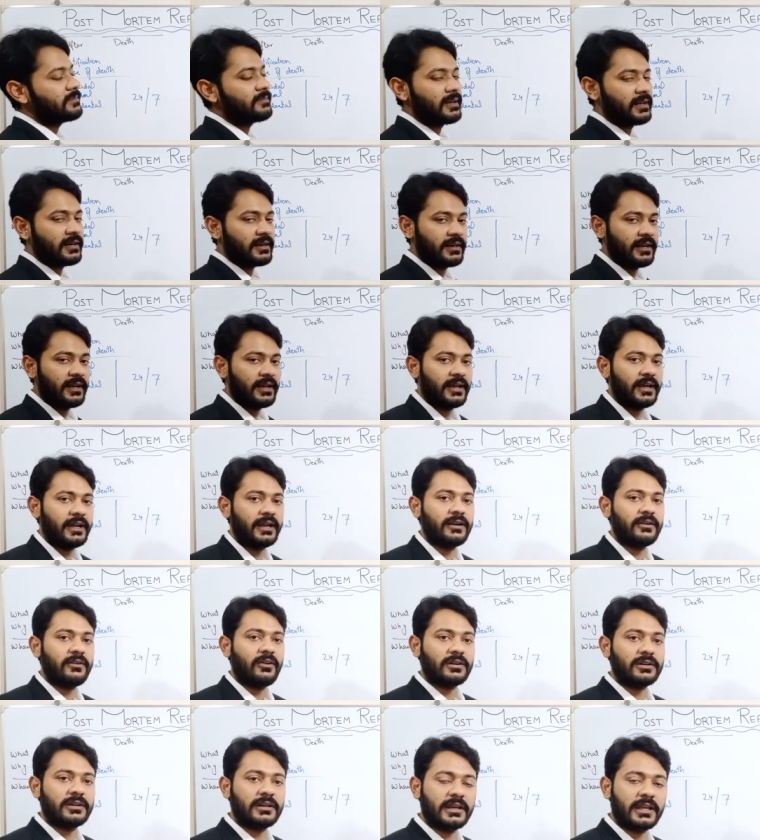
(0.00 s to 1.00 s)
जब करना है
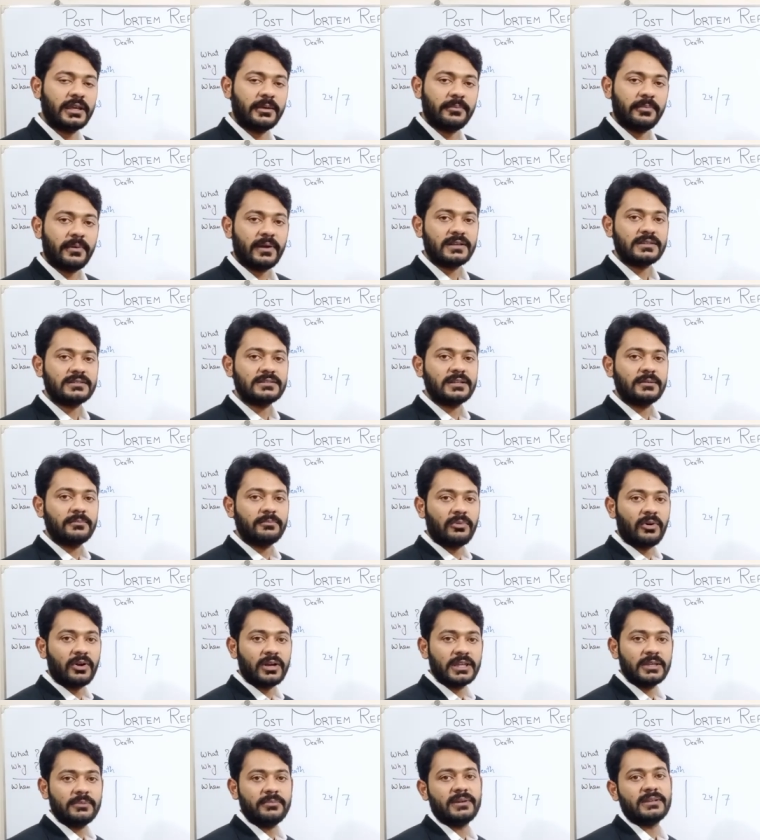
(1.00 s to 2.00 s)
डॉक्टर के पास जब
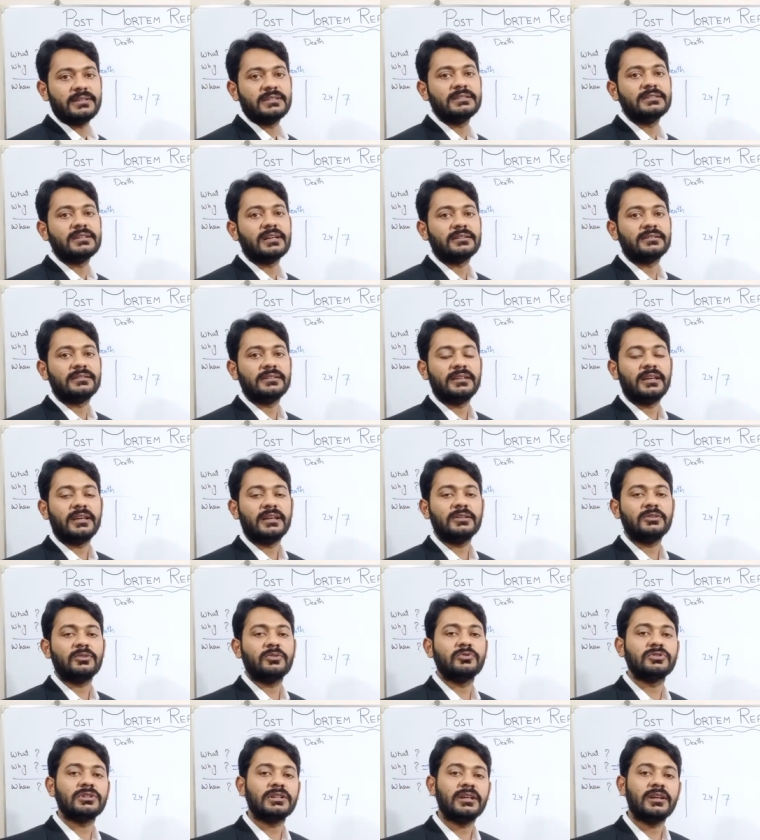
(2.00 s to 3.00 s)
बॉडी भेजी जाती है
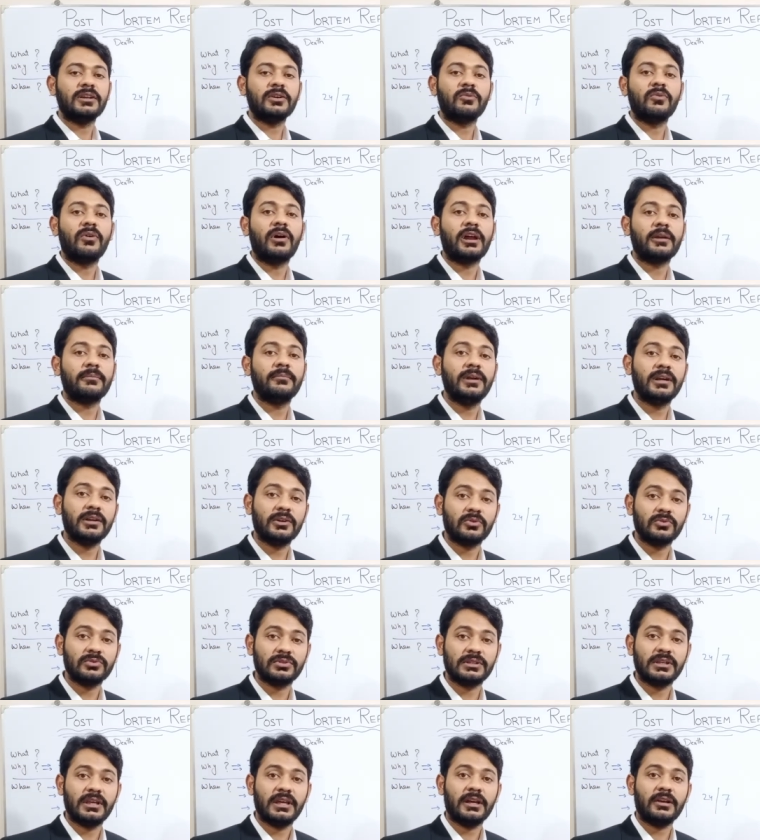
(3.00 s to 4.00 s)
तो उसकी रिक्वायरमेंट
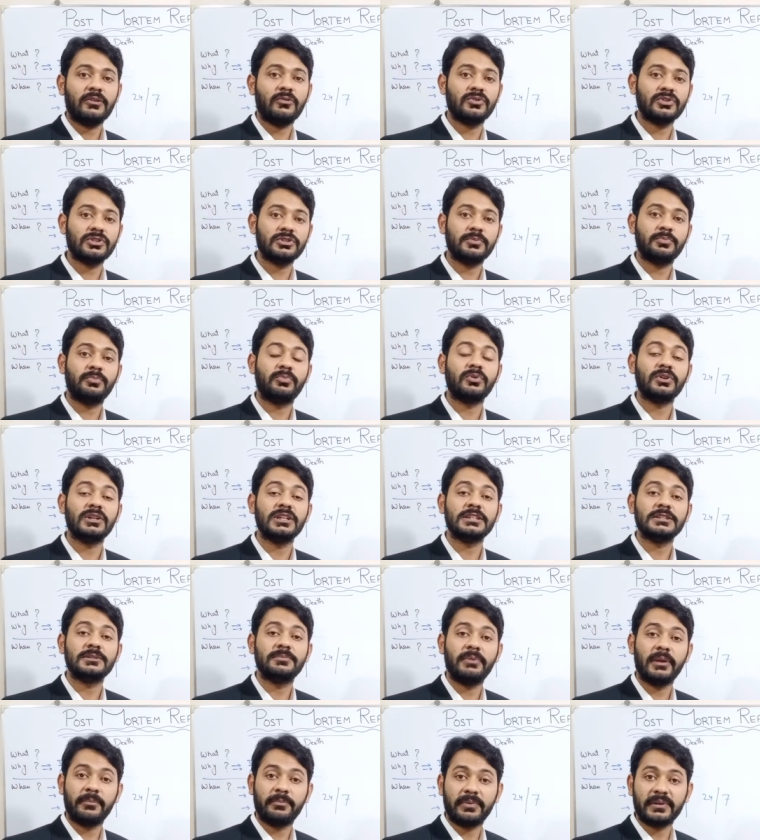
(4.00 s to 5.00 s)
होती है कुछ पुलिस
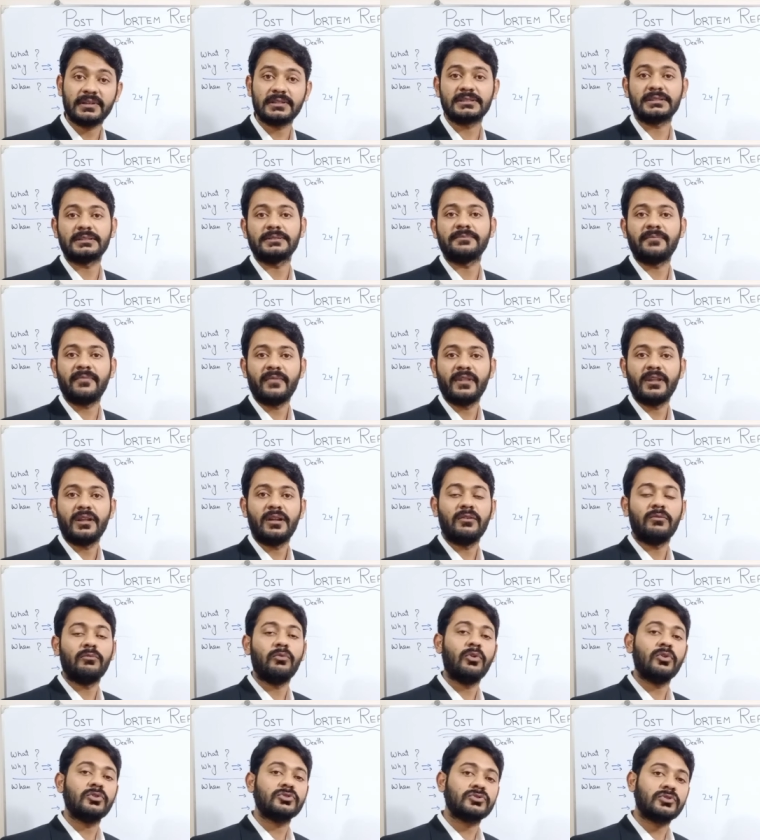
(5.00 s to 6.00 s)
पेपर्स
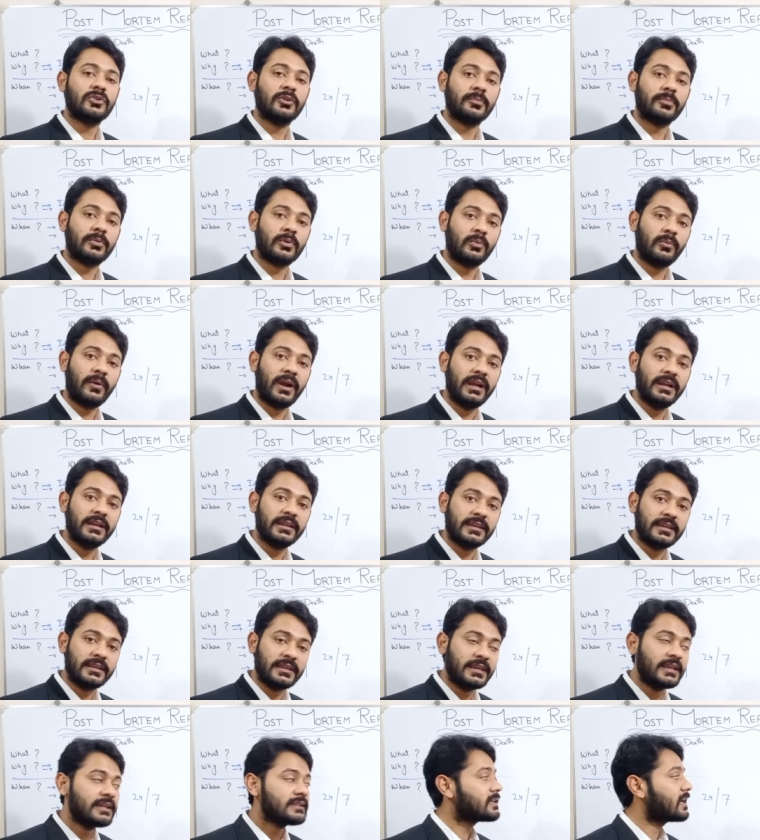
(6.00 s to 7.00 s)
वो उसको प्रोवाइड
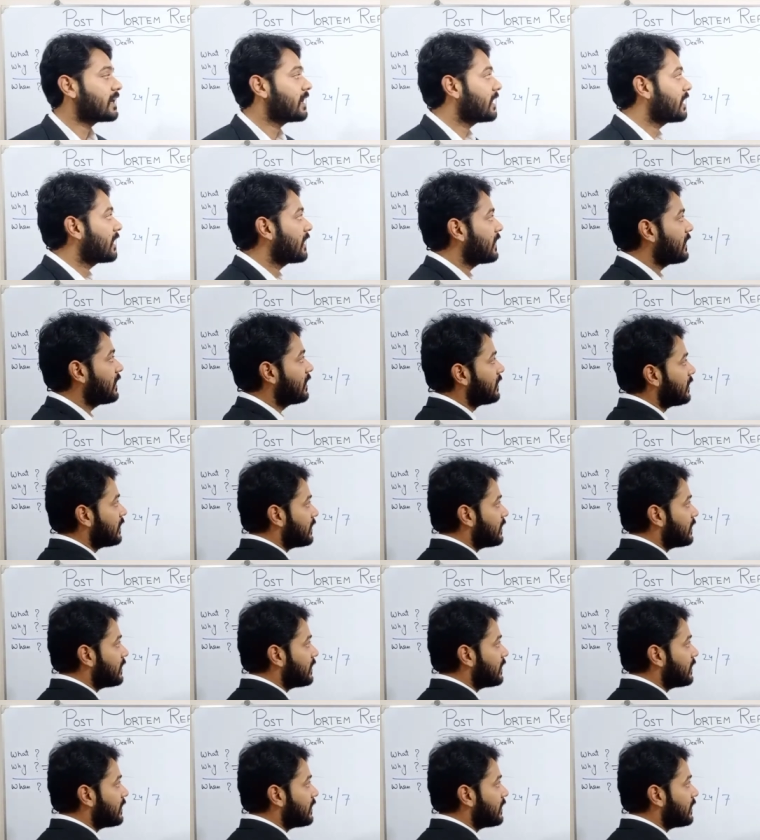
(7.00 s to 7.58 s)
किए जाएंगे